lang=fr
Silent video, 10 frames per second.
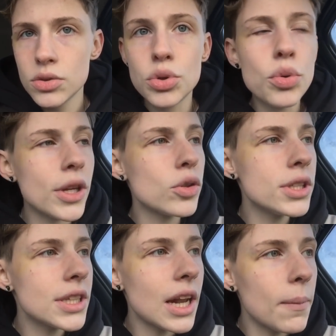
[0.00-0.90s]
Tu lui as
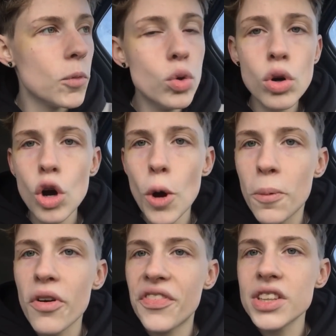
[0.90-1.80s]
donné de l'amour
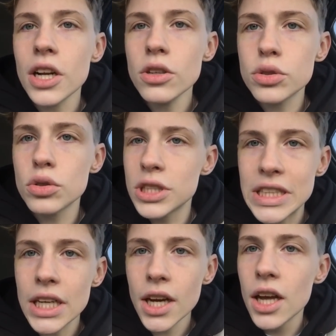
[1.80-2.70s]
pour au final
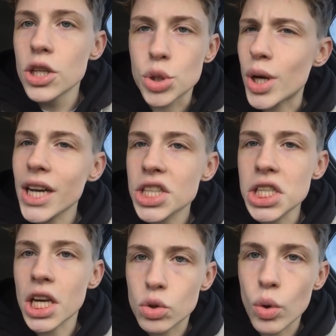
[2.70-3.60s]
dire Je suis
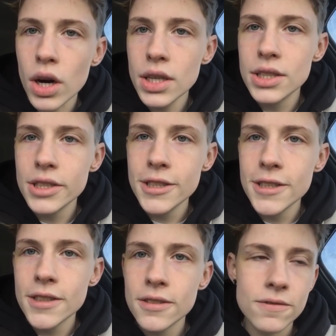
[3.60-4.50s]
allergique à toi,
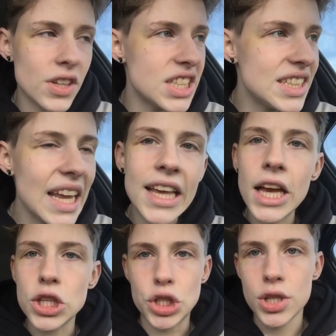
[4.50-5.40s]
vas-y,
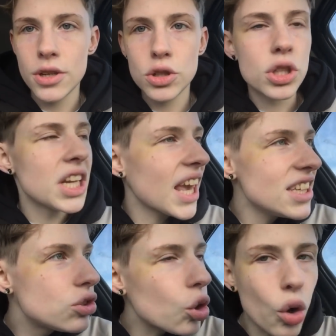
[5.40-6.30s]
dégage,
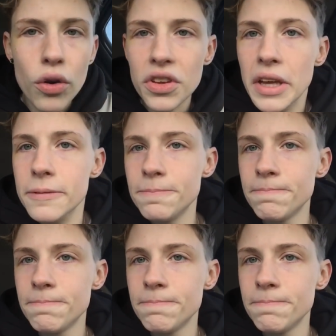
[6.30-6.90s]
risque de crever.